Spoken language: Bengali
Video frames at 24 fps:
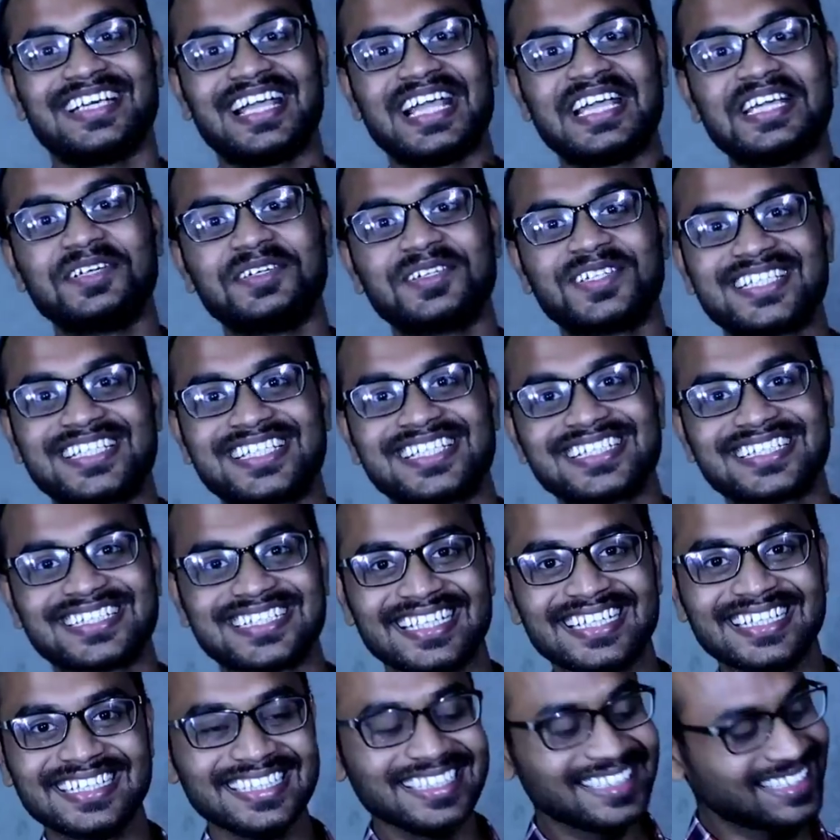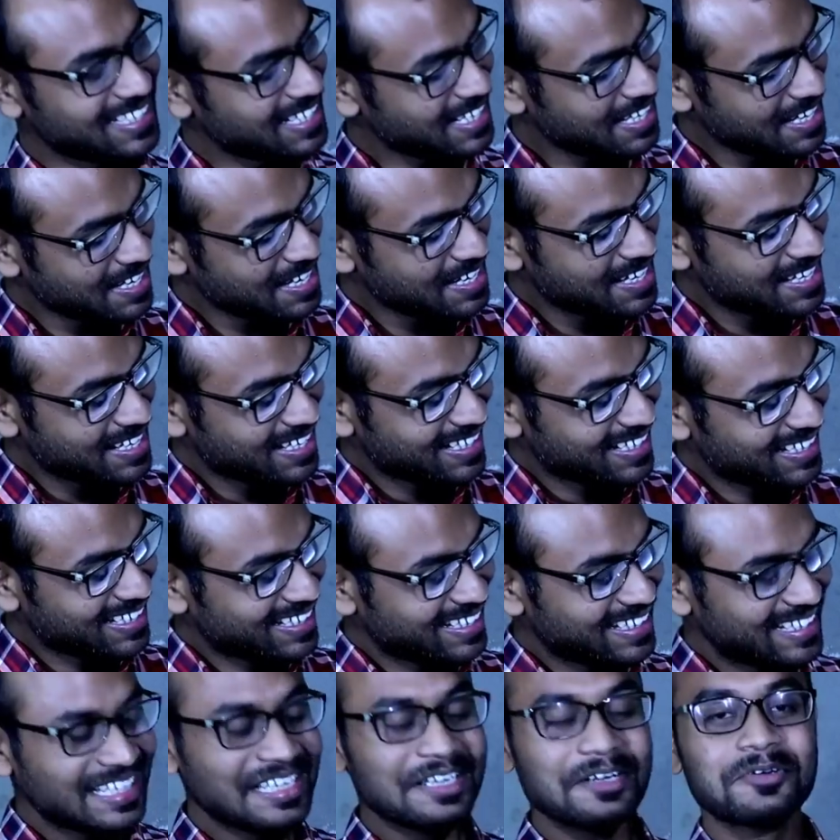এই হচ্ছে সেই
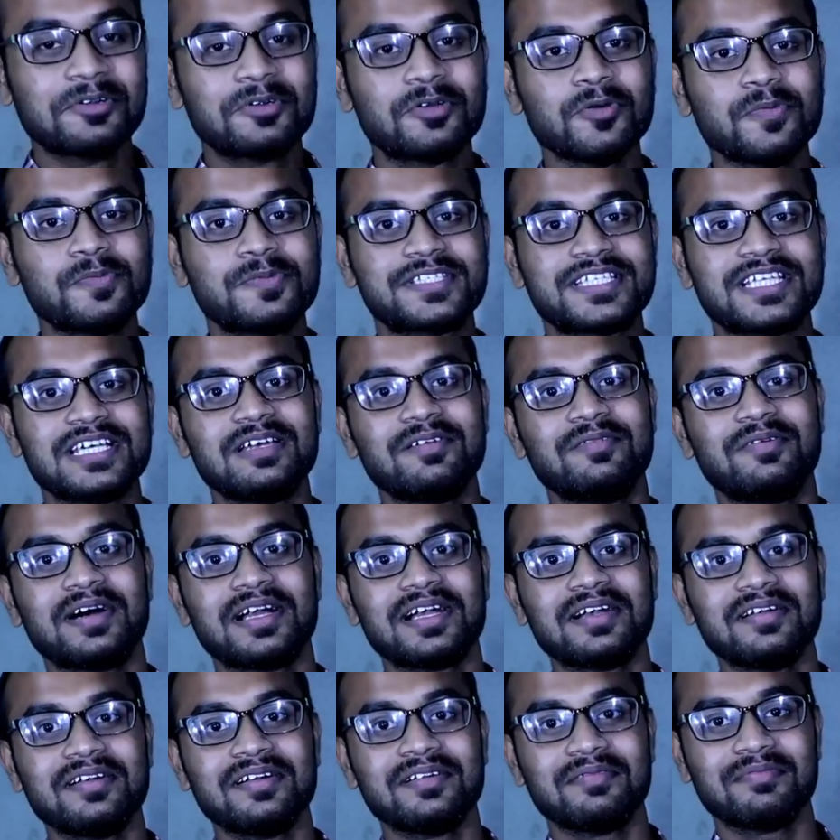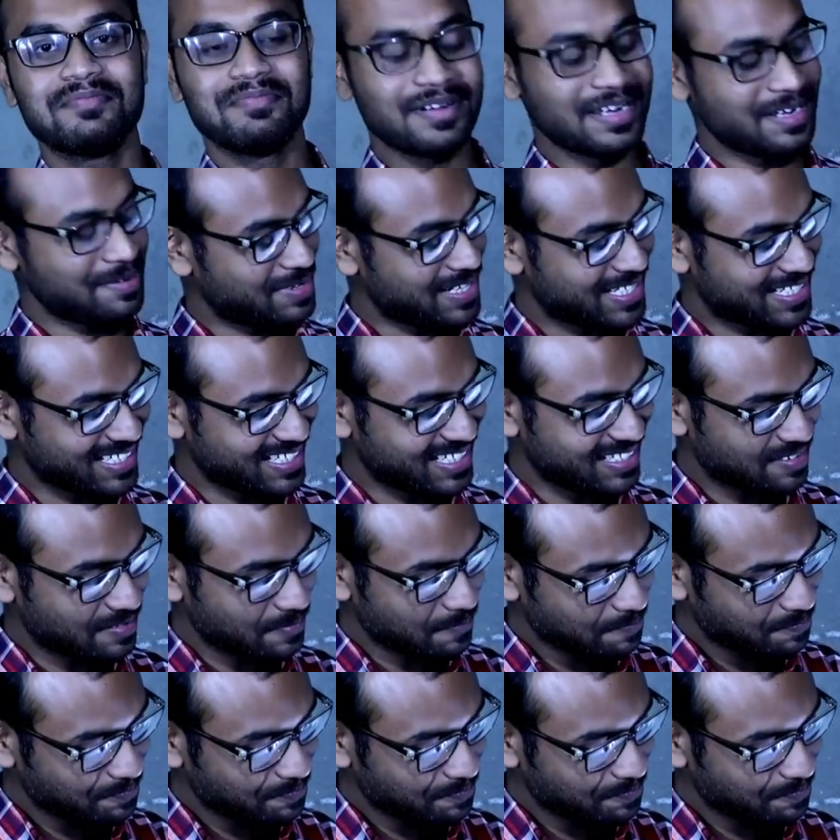ইউটিউব সিলভার প্লে বাটন